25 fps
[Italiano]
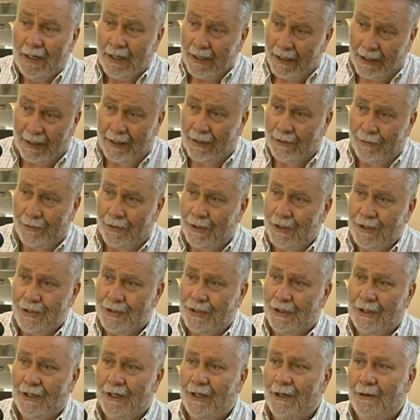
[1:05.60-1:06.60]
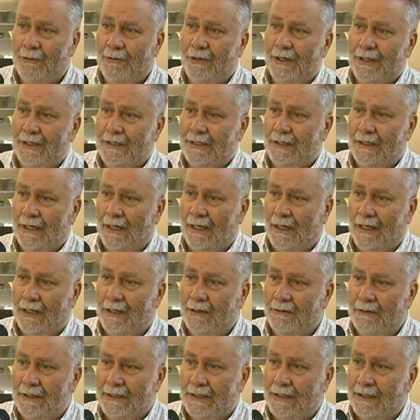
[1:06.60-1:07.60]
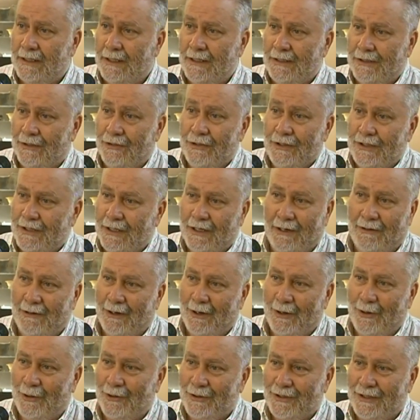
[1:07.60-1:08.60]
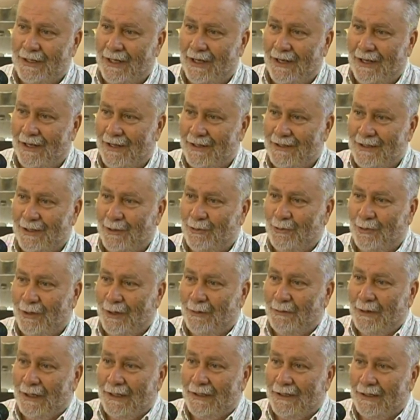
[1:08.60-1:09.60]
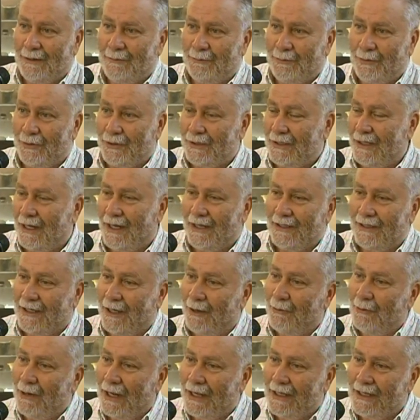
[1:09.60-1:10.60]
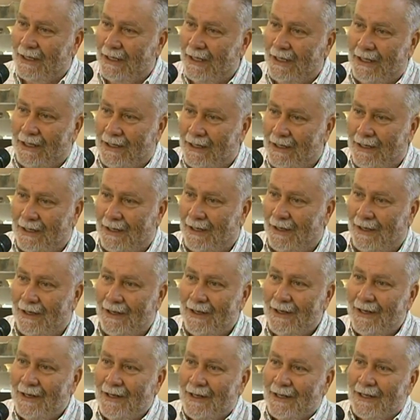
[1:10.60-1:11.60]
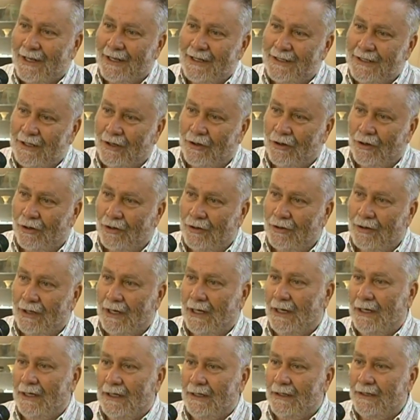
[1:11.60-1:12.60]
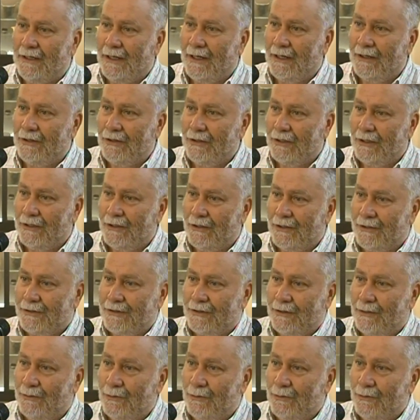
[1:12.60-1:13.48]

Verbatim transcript: e le origini di questa, di questa, tradizione sia una cosa sicuramente importante, è una chicca che si colloca all'interno del nostro